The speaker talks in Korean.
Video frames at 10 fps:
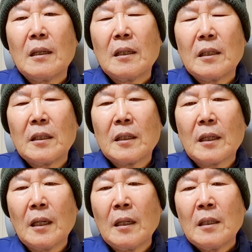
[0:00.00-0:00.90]

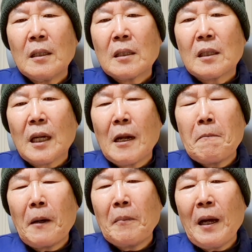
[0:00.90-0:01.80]
이러니까 그날
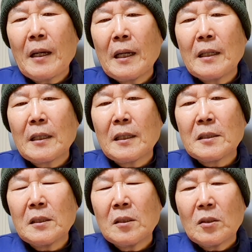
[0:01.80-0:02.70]
밤에
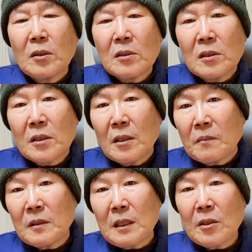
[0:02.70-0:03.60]
하나님께서 너
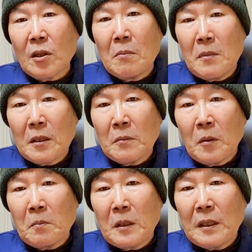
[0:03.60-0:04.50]
쓸데없는 사 열매도 못
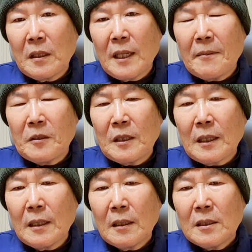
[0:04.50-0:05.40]
맺는
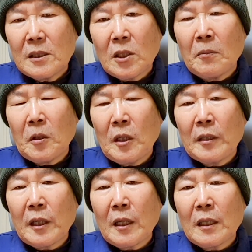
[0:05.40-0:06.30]
나무니까 찍어버려야
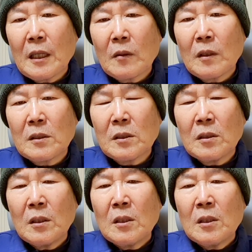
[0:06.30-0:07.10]
되겠다고 해서